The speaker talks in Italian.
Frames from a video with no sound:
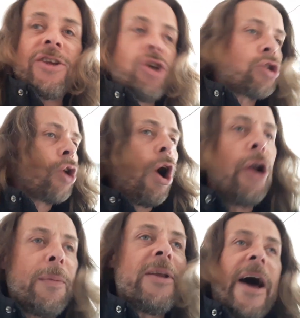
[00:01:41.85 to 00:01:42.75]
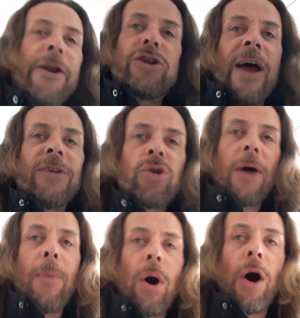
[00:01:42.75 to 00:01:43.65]
e ci sono e mi danno tanto
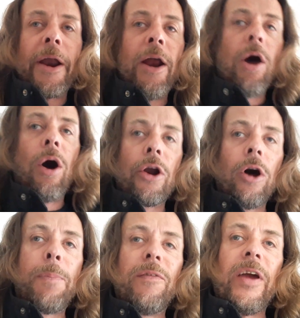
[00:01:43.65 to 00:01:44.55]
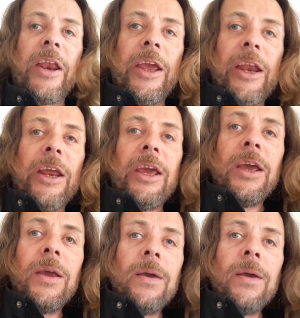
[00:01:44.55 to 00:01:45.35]
amore loro, poverini.